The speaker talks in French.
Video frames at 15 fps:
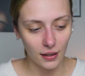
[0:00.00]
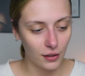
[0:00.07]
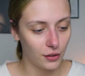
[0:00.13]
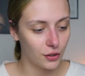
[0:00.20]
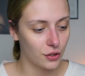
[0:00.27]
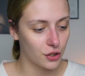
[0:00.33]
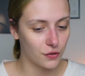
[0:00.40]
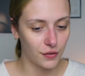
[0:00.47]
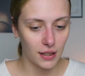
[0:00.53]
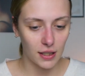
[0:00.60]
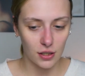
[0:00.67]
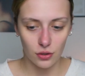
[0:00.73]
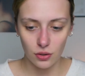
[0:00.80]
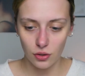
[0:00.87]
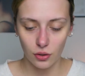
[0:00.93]
Euh, je vais
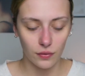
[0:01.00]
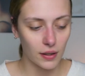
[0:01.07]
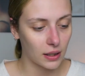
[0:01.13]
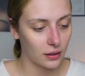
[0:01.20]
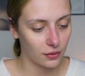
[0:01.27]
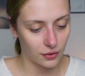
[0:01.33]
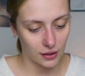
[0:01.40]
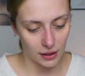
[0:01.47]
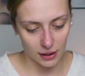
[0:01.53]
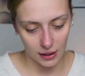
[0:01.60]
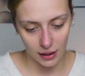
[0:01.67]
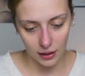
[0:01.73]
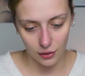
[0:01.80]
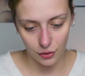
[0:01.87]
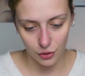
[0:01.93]
juste revérifier
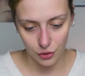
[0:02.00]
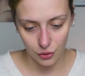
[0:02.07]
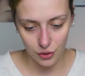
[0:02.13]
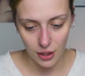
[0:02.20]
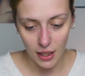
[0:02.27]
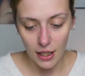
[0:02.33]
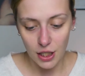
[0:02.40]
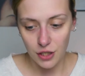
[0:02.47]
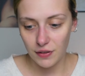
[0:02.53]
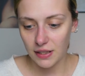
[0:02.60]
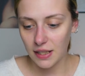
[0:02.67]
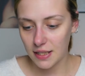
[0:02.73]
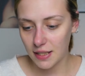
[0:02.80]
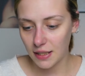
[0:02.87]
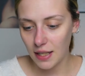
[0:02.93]
quelque chose. Je vais
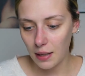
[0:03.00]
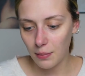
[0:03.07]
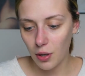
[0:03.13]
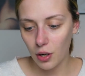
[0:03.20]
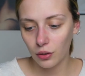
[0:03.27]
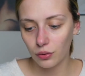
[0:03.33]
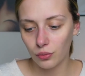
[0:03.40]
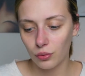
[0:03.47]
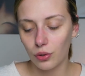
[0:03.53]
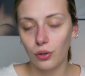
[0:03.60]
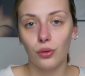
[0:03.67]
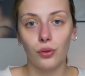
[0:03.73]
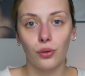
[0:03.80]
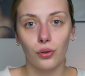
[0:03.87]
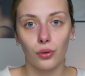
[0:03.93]
tester d'abord donc
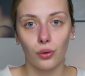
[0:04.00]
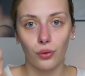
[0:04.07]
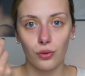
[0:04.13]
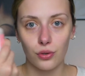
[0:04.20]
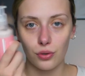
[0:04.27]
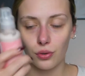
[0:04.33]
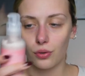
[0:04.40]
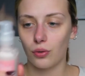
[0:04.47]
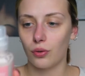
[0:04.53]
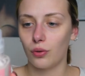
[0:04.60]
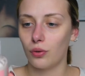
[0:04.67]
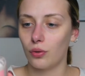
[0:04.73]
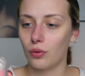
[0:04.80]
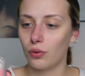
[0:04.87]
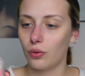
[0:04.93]
le rose
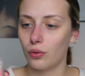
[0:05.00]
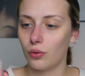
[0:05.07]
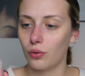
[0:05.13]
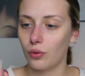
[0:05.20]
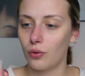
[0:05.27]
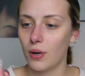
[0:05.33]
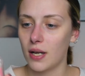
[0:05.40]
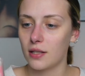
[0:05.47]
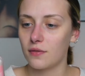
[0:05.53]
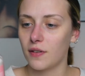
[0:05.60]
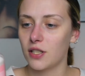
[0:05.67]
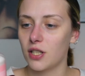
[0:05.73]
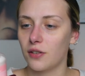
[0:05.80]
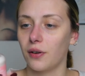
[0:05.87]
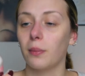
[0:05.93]
euh, quoi, pas
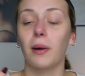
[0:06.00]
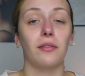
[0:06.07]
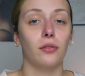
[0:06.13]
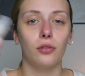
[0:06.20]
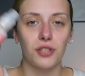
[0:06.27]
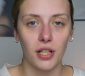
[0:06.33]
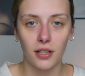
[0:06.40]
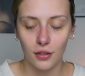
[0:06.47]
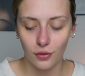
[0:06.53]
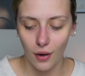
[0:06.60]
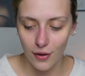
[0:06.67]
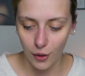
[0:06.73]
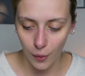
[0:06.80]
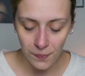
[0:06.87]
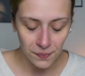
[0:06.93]
chef, enfin bref, le gel
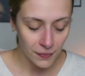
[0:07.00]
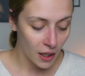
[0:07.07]
nettoyant.